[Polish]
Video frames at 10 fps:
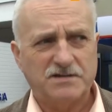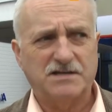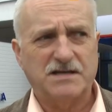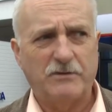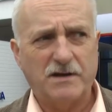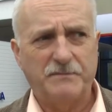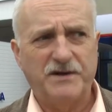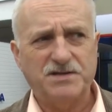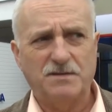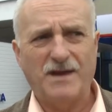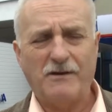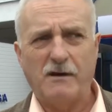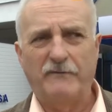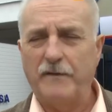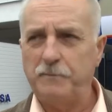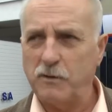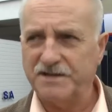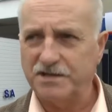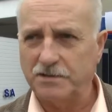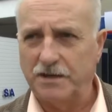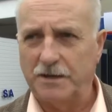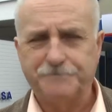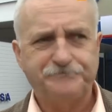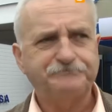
Załoga będzie miała wypłacone